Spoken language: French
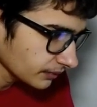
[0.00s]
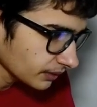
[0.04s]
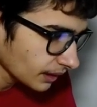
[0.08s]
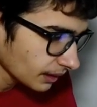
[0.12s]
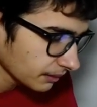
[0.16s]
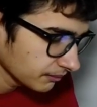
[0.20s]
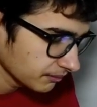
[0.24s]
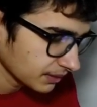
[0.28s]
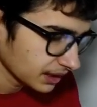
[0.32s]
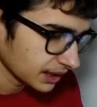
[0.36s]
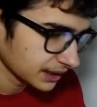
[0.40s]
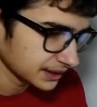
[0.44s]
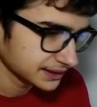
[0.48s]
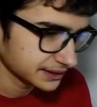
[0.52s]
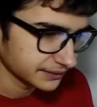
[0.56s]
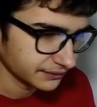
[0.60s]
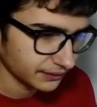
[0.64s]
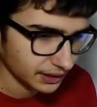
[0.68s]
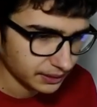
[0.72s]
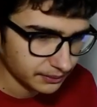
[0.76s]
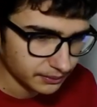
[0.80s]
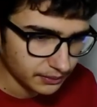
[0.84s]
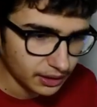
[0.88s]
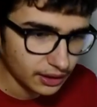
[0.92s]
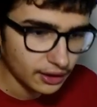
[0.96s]
Mais là, c'est
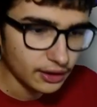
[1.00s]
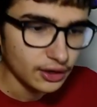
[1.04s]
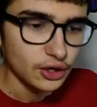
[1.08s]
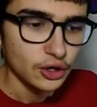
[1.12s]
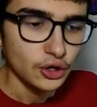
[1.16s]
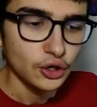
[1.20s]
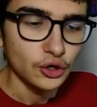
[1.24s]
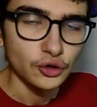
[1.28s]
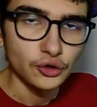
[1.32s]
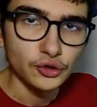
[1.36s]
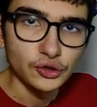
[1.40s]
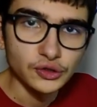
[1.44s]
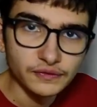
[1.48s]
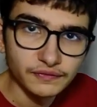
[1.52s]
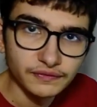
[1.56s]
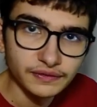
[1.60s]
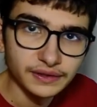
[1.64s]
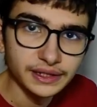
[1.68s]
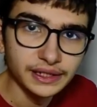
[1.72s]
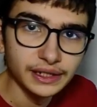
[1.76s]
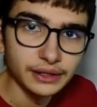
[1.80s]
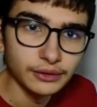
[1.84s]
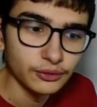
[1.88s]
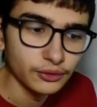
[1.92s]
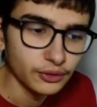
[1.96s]
vraiment une
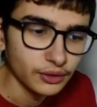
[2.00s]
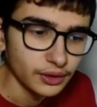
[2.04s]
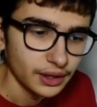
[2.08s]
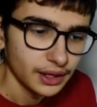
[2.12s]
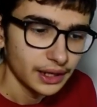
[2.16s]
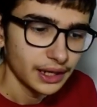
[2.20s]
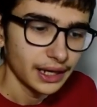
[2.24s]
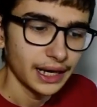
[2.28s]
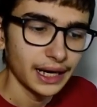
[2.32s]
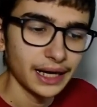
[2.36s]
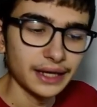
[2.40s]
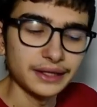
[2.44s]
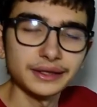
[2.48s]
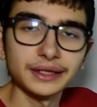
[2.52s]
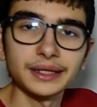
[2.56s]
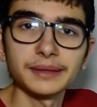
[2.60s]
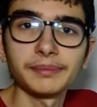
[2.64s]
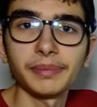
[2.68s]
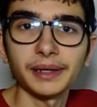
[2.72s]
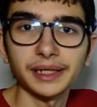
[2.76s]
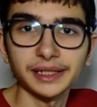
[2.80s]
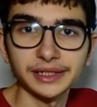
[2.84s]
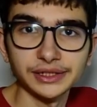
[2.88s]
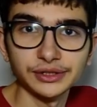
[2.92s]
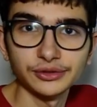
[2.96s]
vidéo assez
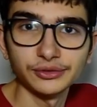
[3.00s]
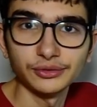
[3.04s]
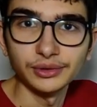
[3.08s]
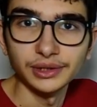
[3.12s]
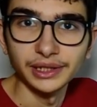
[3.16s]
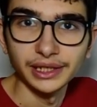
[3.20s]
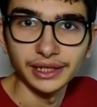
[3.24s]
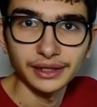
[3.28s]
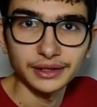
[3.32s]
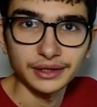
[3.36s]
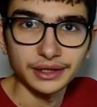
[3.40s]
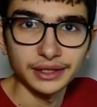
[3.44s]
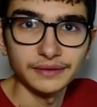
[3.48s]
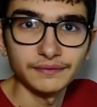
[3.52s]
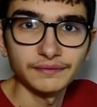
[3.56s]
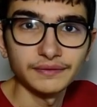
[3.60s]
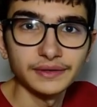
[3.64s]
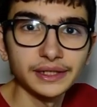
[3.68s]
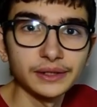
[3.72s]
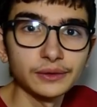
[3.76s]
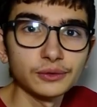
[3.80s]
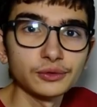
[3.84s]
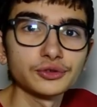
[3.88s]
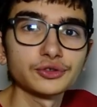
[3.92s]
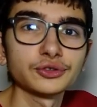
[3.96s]
particulière. C'est une
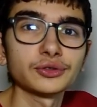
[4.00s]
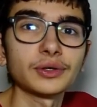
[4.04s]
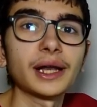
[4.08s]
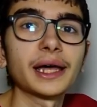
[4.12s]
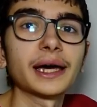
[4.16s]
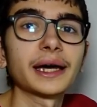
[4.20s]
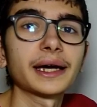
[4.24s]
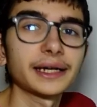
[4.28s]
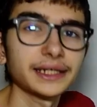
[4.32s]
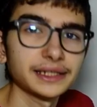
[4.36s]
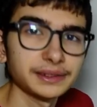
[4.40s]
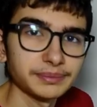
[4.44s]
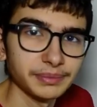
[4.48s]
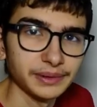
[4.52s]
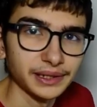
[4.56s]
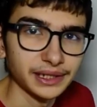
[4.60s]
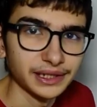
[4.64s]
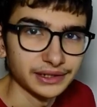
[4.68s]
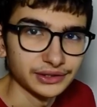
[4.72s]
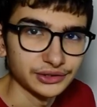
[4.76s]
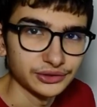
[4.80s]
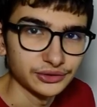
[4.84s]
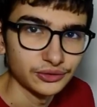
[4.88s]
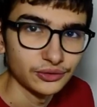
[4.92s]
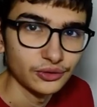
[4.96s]
vidéo sur la
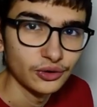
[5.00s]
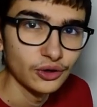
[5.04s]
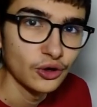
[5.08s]
respiration.